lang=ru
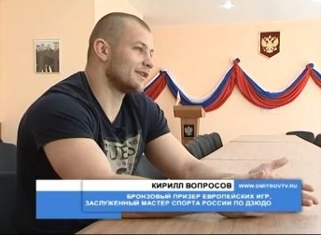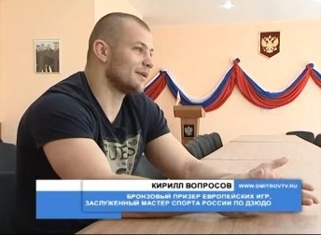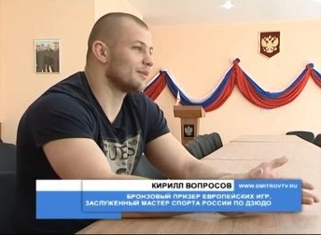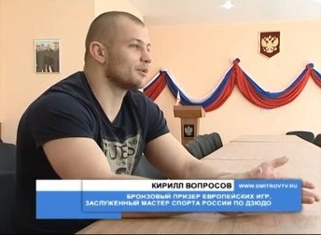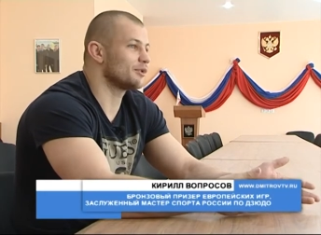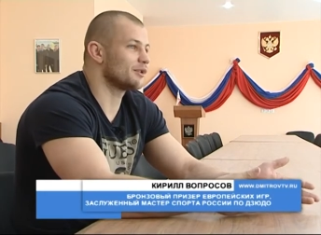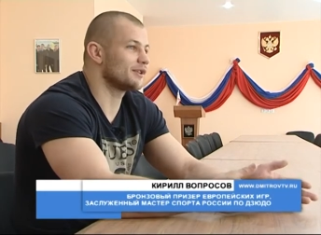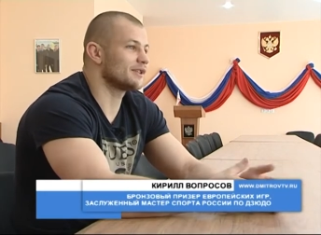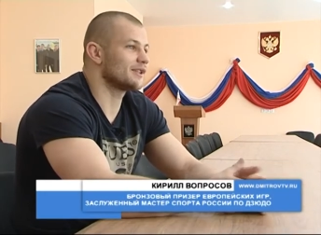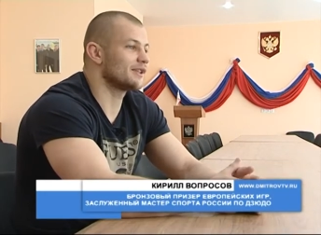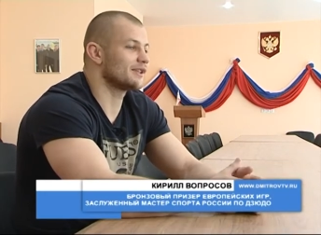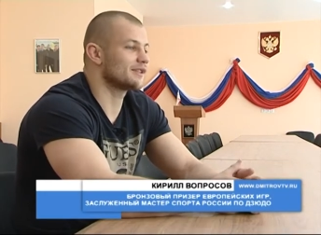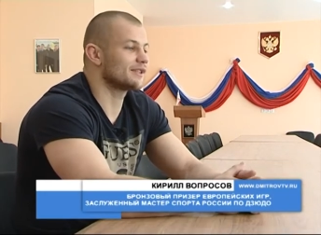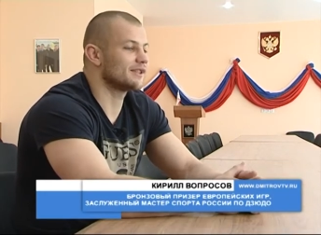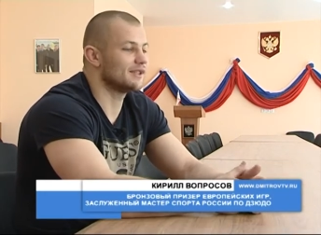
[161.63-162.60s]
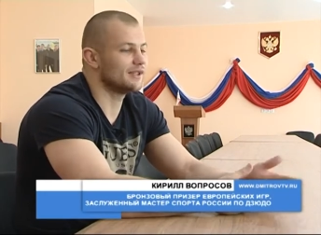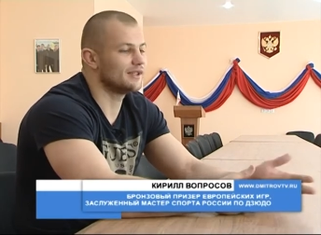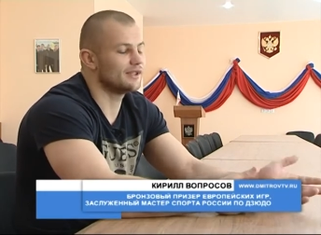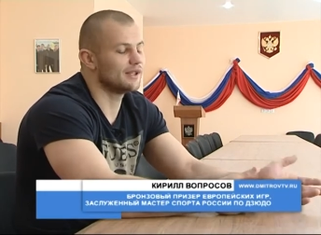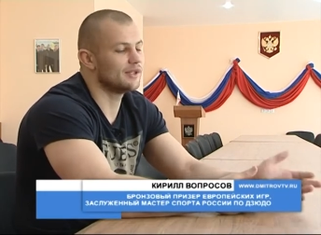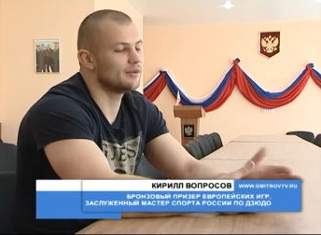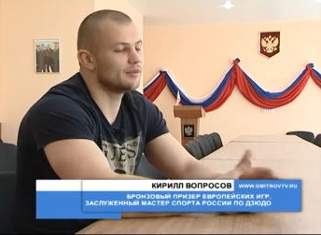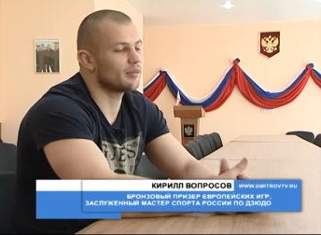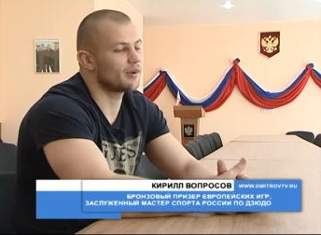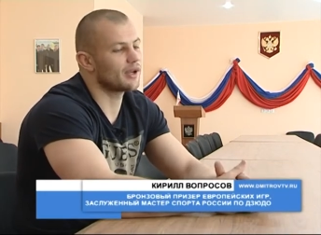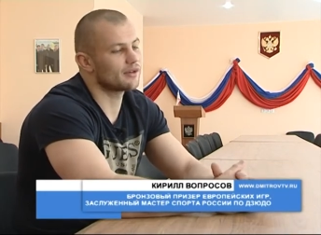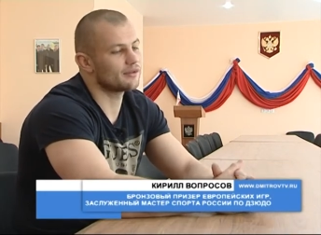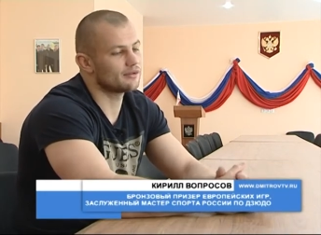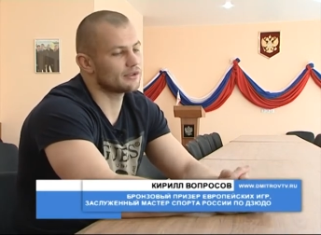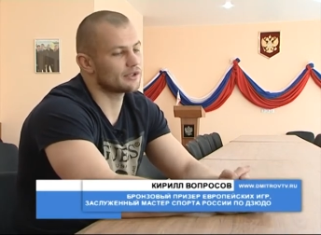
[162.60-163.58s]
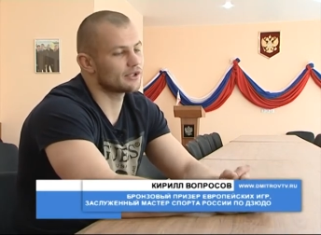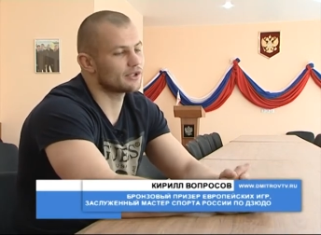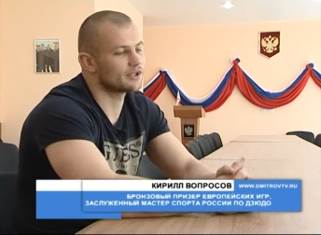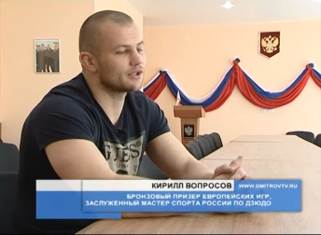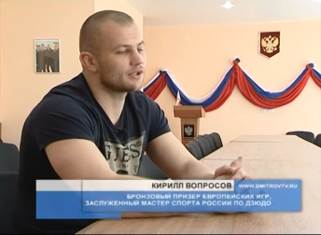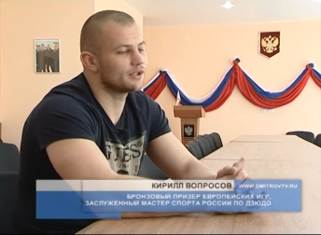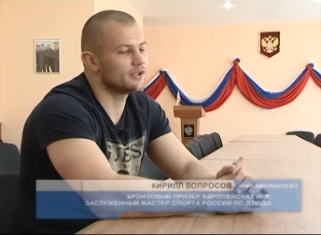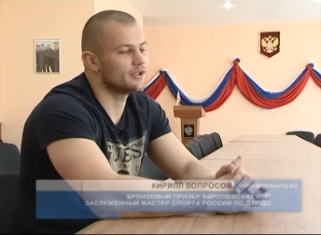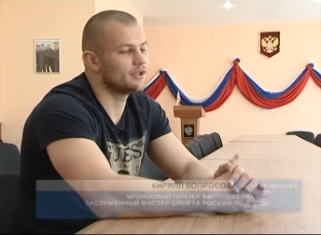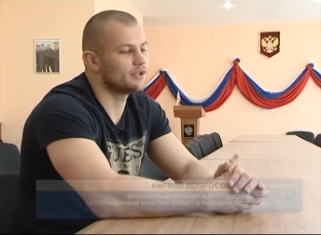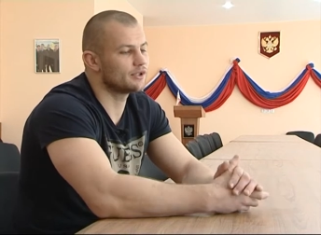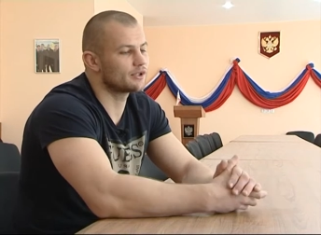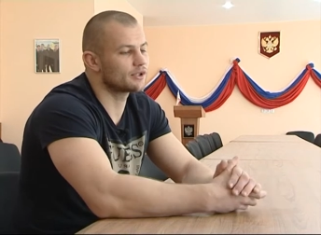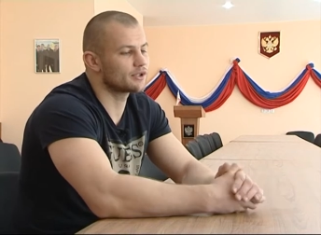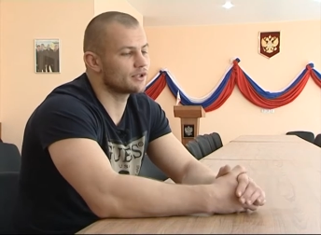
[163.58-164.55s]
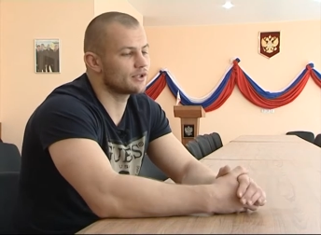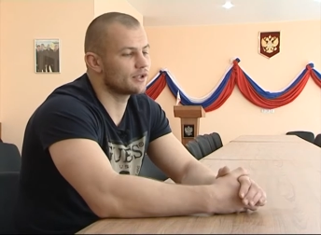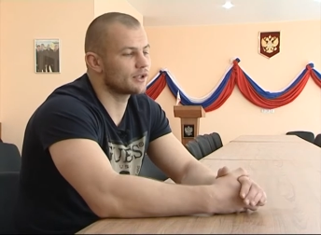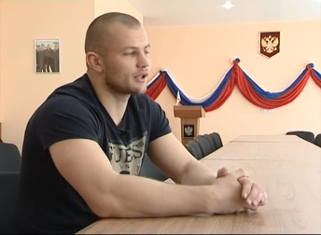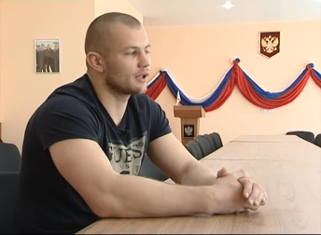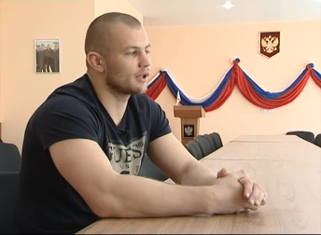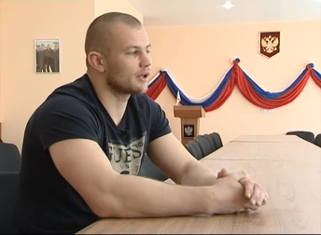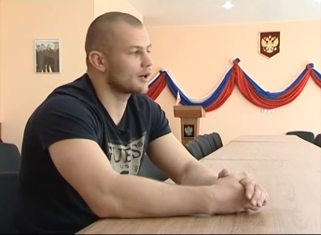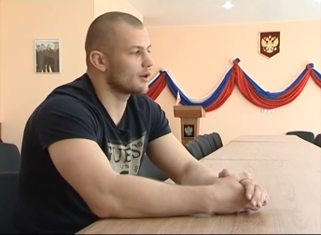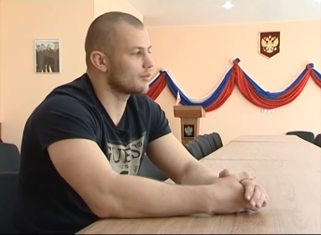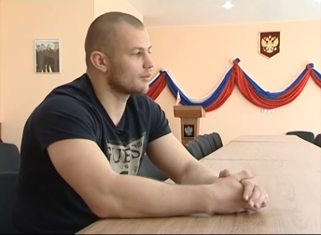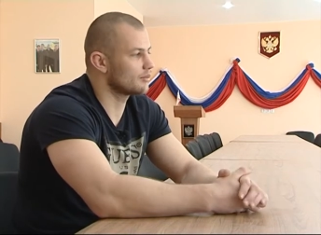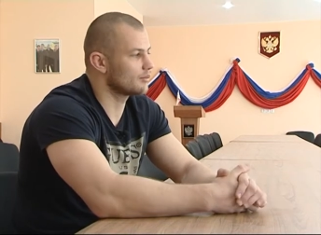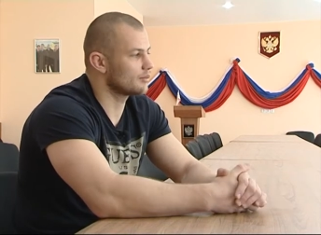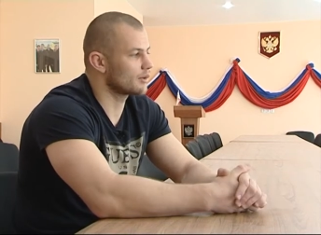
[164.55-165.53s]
там, кто остался, и один парень из 66 килограмм,